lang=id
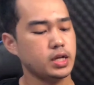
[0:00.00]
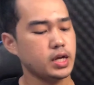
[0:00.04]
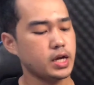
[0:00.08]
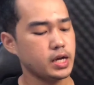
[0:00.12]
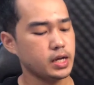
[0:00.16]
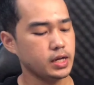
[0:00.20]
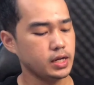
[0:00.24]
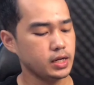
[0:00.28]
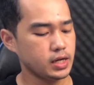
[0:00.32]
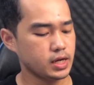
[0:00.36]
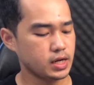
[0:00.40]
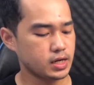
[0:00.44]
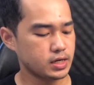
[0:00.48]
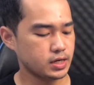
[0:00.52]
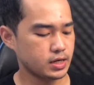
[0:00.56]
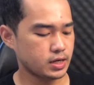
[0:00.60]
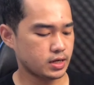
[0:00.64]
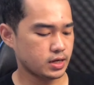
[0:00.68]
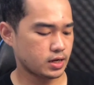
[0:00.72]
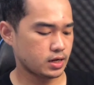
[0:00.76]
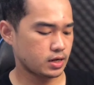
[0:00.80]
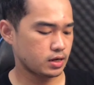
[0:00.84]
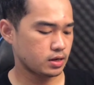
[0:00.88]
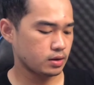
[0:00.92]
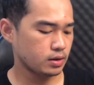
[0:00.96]
Nah, ini
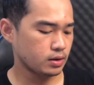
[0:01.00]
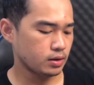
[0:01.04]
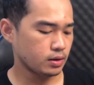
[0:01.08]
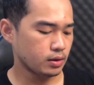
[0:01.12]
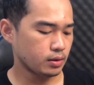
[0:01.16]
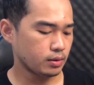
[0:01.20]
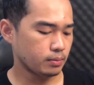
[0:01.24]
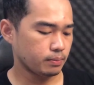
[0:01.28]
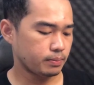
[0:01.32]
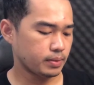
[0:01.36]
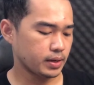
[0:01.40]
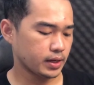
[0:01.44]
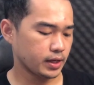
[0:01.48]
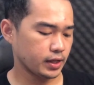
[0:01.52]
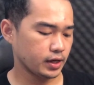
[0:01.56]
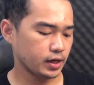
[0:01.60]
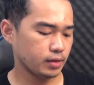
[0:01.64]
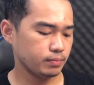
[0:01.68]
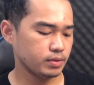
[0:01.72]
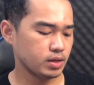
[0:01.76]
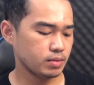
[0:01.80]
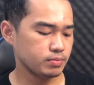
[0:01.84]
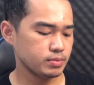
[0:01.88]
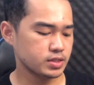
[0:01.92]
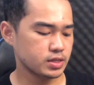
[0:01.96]
adalah
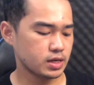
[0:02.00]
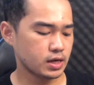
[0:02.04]
pengirimnya